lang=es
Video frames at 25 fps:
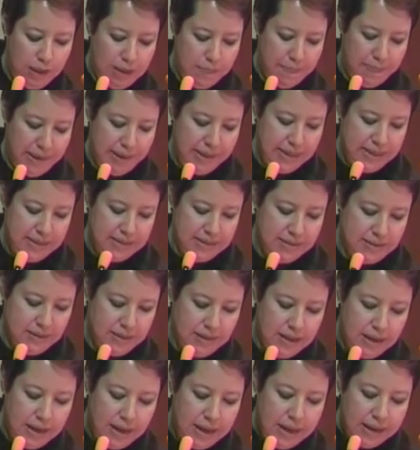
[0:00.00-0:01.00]
del país,
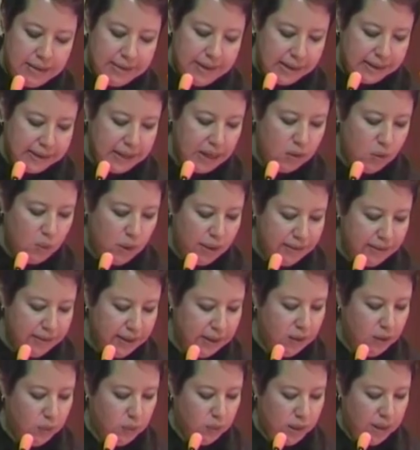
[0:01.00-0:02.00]
ya que
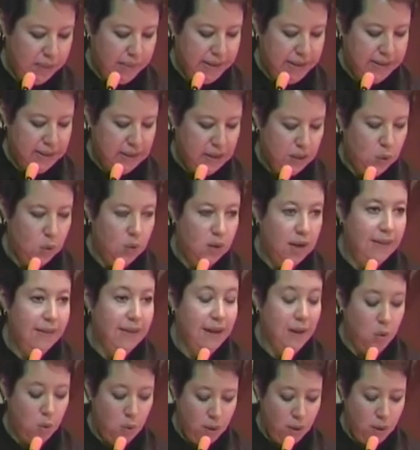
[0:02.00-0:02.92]
cuenta con una matrícula de